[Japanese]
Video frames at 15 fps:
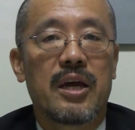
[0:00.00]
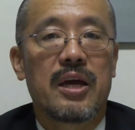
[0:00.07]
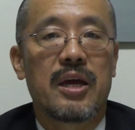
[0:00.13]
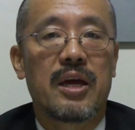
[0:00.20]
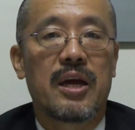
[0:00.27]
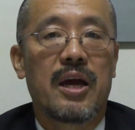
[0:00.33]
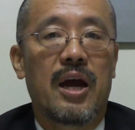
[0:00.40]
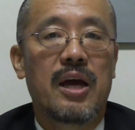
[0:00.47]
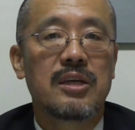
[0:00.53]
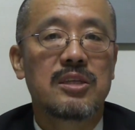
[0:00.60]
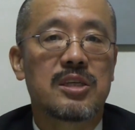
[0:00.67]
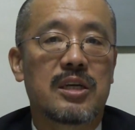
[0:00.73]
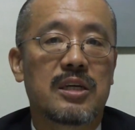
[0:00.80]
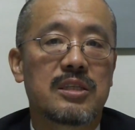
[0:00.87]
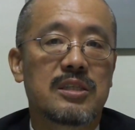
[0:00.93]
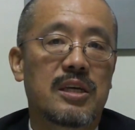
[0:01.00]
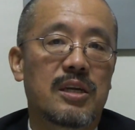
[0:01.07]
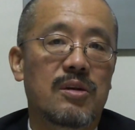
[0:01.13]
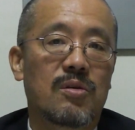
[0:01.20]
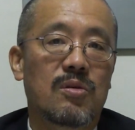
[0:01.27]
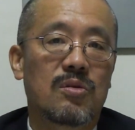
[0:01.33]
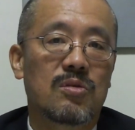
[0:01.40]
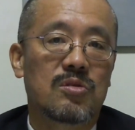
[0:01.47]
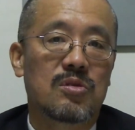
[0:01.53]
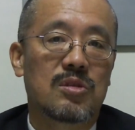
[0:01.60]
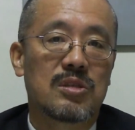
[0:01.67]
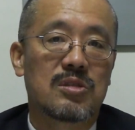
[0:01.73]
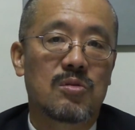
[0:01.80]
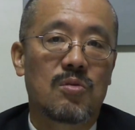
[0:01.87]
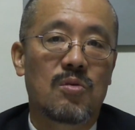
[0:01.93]
えー、反社会勢力の人た
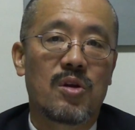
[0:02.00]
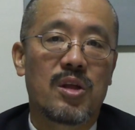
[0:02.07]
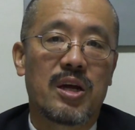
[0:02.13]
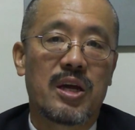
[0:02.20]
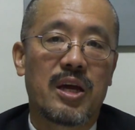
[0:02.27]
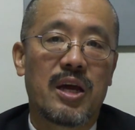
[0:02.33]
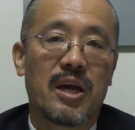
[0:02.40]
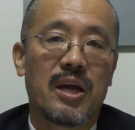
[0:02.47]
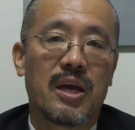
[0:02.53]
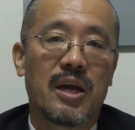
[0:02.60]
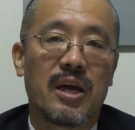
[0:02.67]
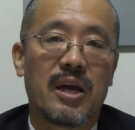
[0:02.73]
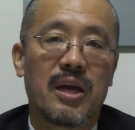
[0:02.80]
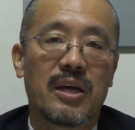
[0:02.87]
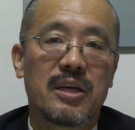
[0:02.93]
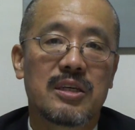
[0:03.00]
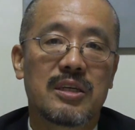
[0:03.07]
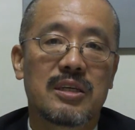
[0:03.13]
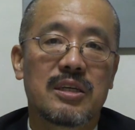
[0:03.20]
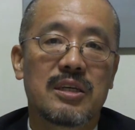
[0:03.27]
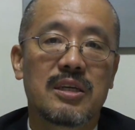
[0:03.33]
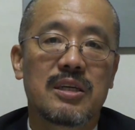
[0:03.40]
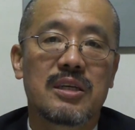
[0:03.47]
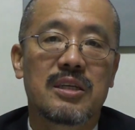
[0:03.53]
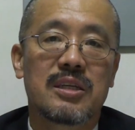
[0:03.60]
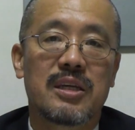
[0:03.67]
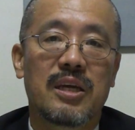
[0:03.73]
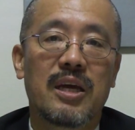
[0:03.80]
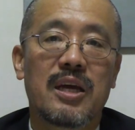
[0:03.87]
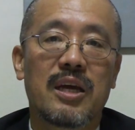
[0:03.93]
ちとこれだけ、
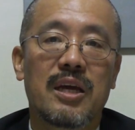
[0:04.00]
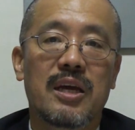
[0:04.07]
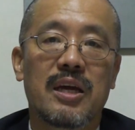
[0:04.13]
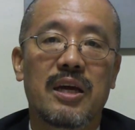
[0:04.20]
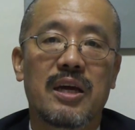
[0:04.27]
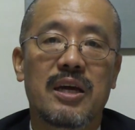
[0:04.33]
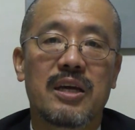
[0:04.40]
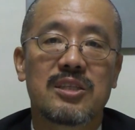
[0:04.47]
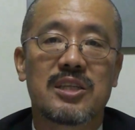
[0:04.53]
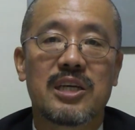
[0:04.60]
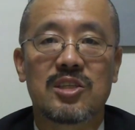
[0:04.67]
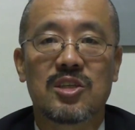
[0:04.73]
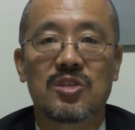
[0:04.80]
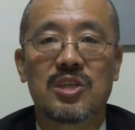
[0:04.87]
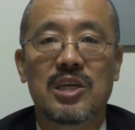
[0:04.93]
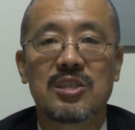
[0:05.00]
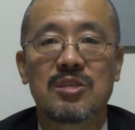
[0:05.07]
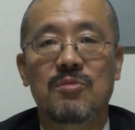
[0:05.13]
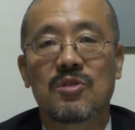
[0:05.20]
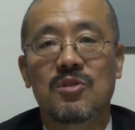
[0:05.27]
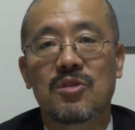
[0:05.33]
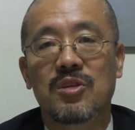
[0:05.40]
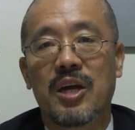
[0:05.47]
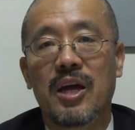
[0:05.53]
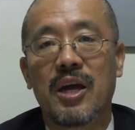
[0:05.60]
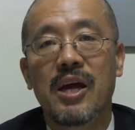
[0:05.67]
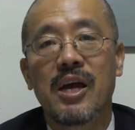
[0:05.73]
えー、ねえー、親しく写真も撮って、